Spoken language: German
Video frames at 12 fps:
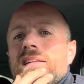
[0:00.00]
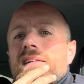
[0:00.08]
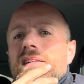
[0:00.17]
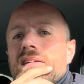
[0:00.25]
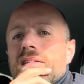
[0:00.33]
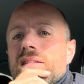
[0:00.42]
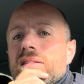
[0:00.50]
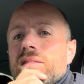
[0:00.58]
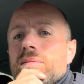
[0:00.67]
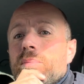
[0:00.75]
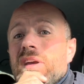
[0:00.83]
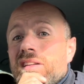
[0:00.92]

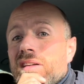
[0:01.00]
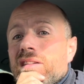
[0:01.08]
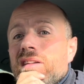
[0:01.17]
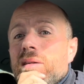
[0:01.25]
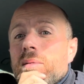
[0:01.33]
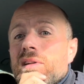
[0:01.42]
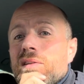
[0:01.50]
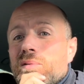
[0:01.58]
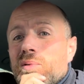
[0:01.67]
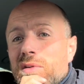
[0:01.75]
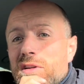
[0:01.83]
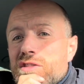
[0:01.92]
äh, Peter Knebel
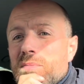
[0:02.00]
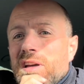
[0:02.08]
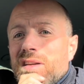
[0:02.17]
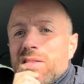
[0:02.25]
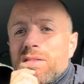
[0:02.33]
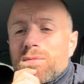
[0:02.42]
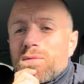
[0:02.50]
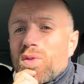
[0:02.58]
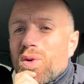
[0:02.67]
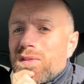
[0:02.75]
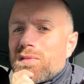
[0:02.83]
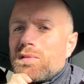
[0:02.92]
natürlich sprechen.
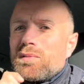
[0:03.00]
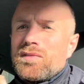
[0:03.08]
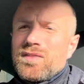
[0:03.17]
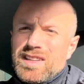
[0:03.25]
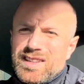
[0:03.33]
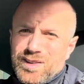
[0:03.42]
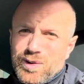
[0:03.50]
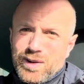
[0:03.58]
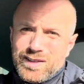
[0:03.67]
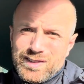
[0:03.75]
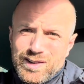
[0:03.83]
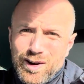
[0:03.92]
19.04 Uhr
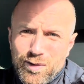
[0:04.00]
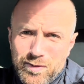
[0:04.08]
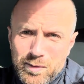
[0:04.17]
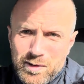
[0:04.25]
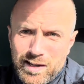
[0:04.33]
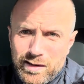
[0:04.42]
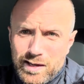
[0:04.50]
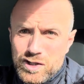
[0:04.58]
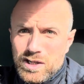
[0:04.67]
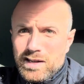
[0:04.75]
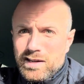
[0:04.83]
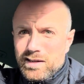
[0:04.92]
heute auf dem Kanal
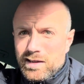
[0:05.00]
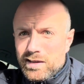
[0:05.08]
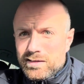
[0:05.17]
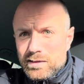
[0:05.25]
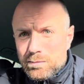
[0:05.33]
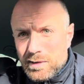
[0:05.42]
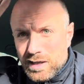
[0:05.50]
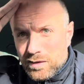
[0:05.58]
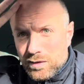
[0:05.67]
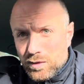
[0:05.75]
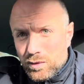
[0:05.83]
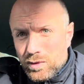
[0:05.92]
Schalker Dreisel. Macht
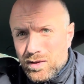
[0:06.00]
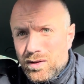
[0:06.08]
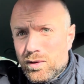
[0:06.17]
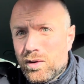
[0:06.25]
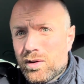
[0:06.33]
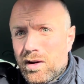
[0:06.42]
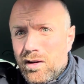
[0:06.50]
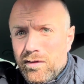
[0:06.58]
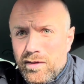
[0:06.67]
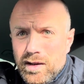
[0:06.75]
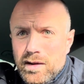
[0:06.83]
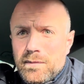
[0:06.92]
es gut, Glück
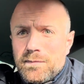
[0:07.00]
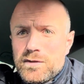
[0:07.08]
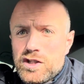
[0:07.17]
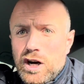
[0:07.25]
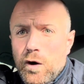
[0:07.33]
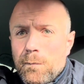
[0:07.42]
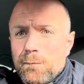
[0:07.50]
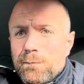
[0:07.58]
auf, ciao.